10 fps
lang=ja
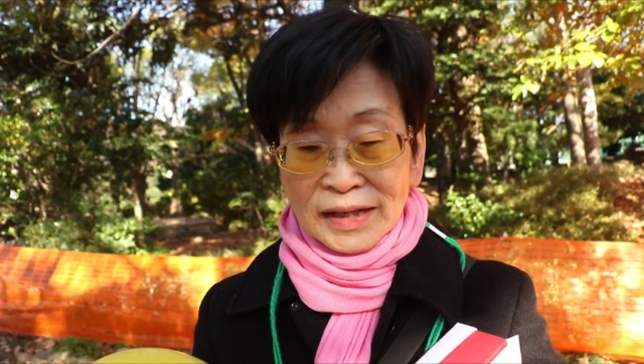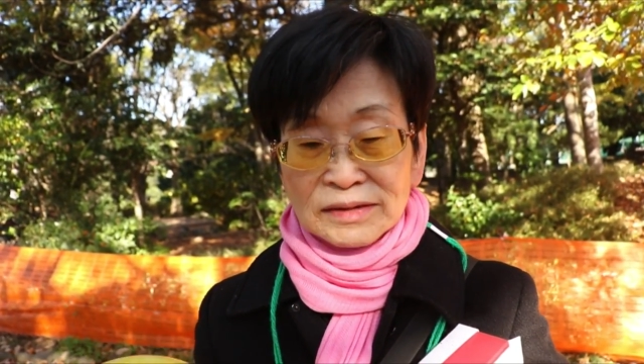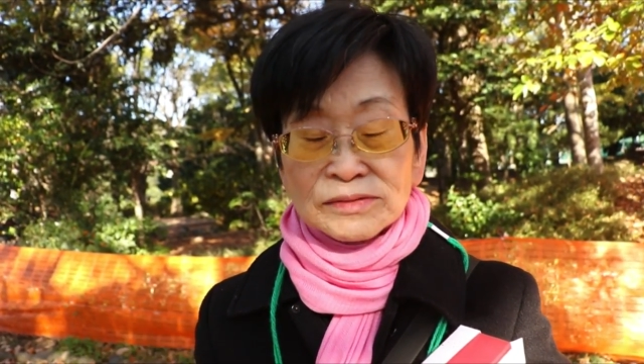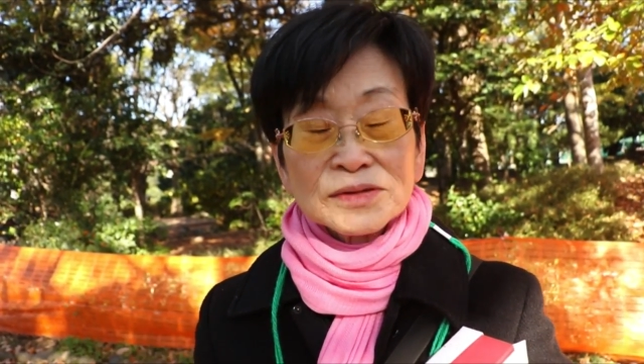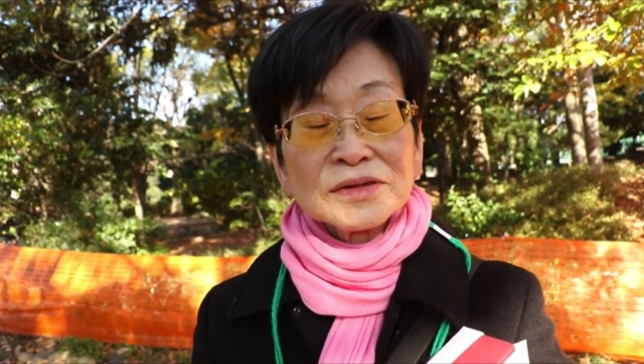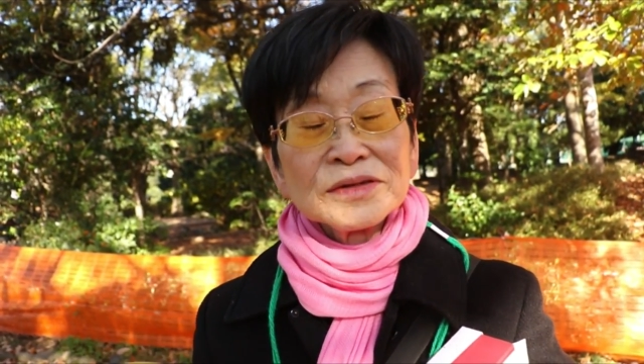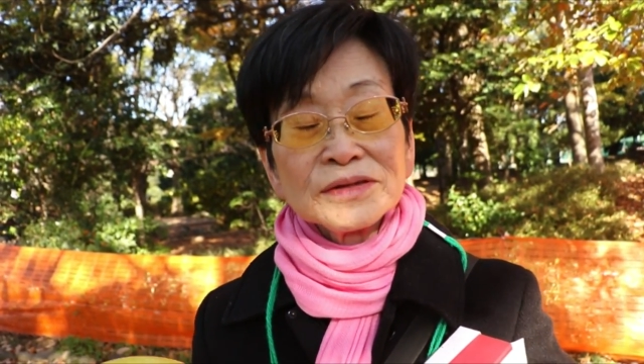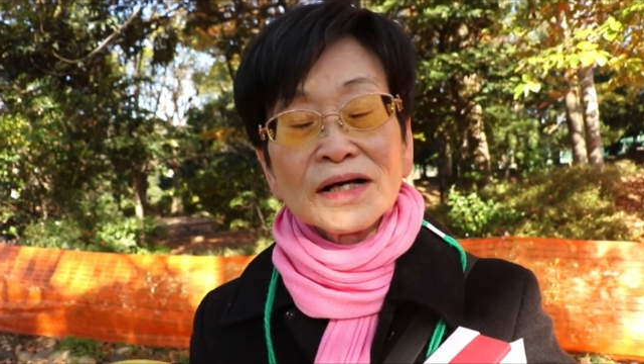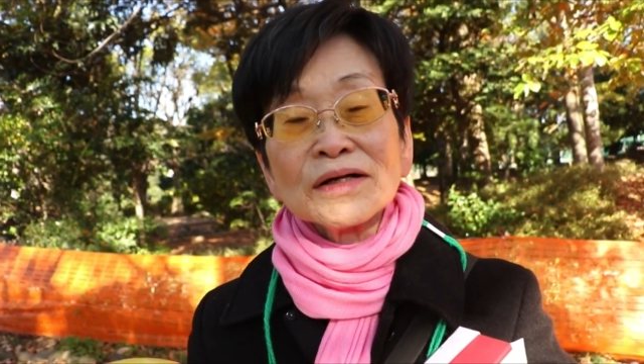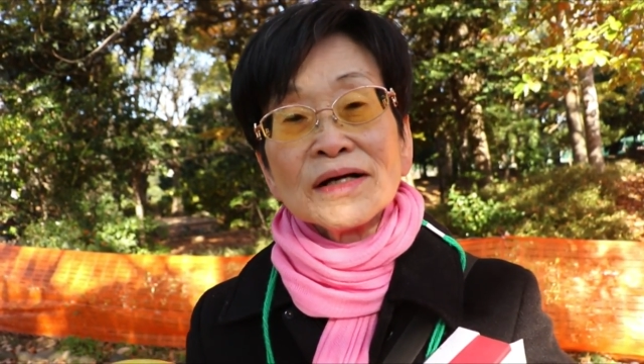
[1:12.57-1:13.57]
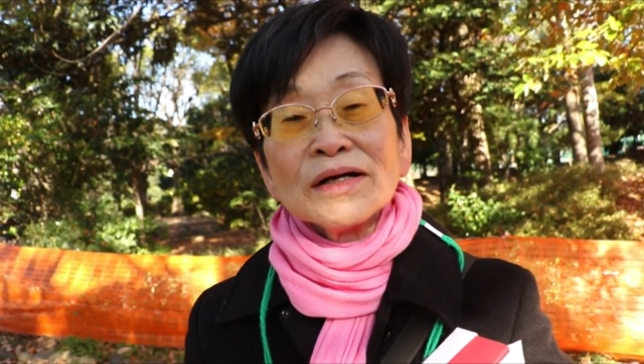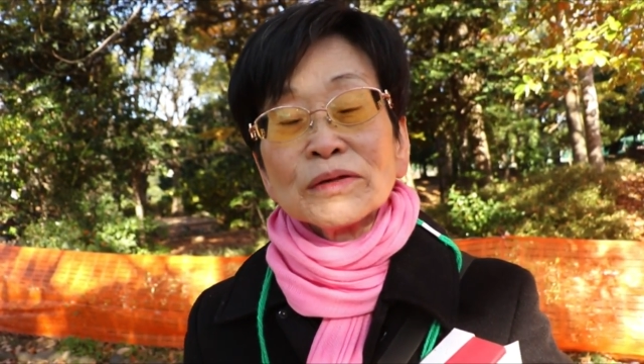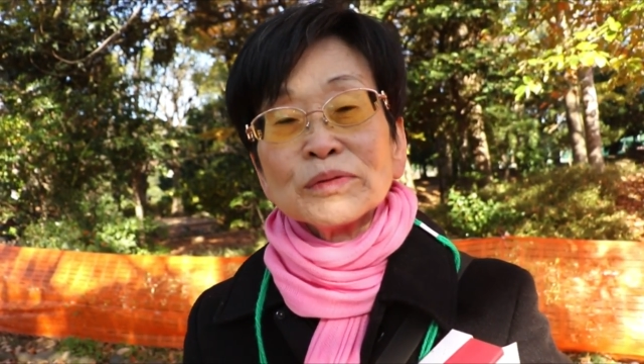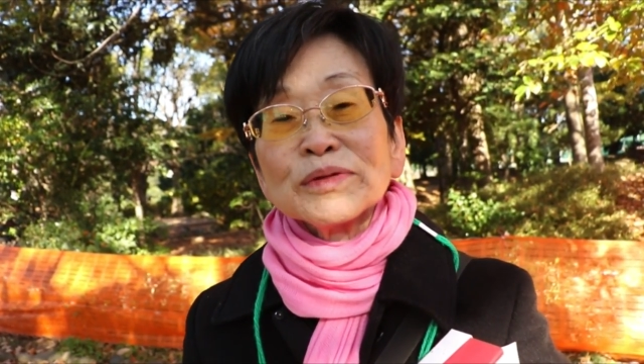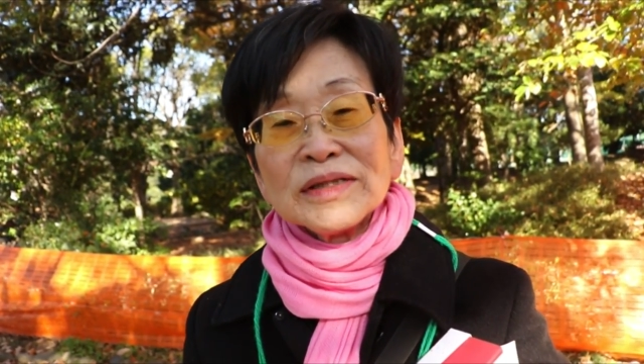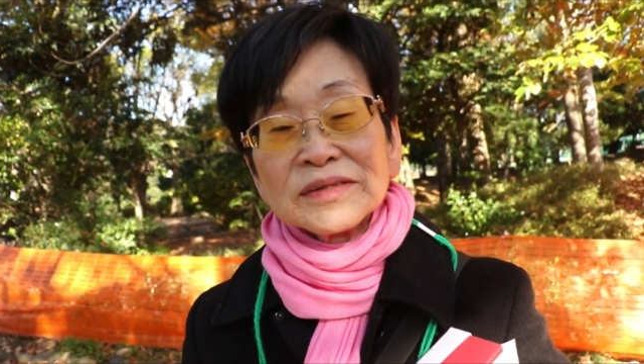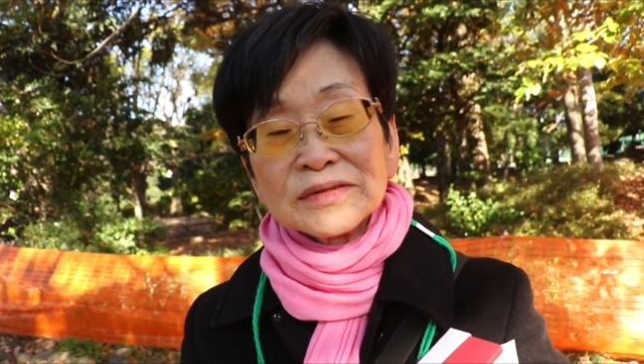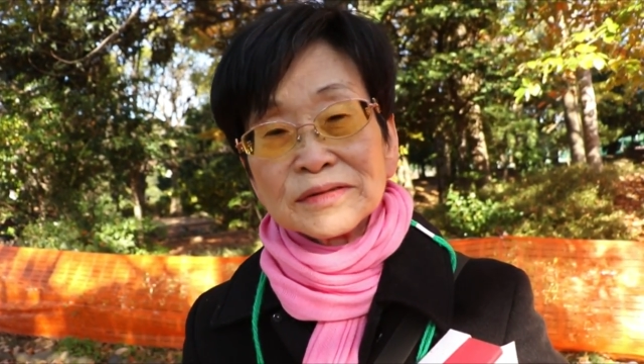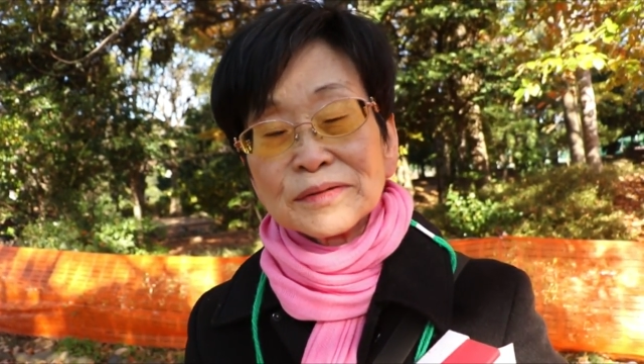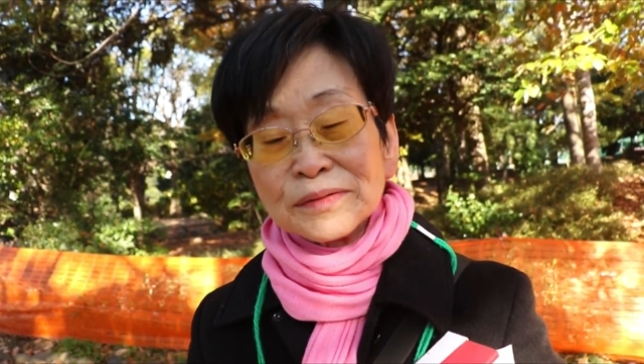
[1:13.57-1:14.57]
化というふうなことに
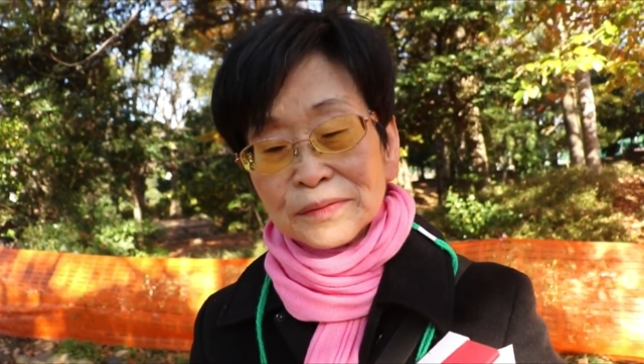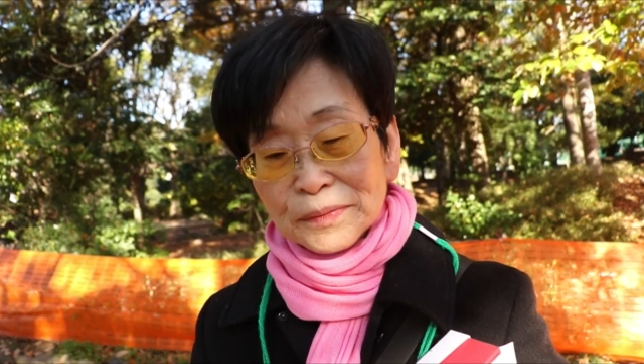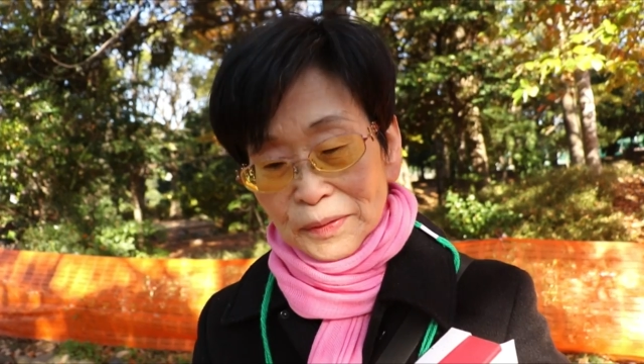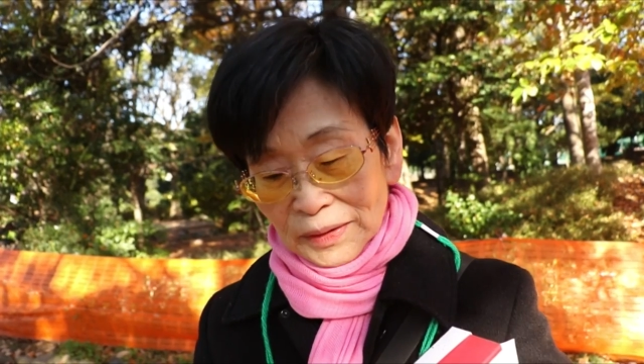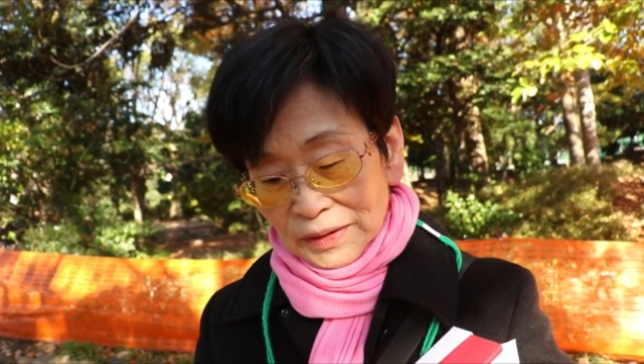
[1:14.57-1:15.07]
するというの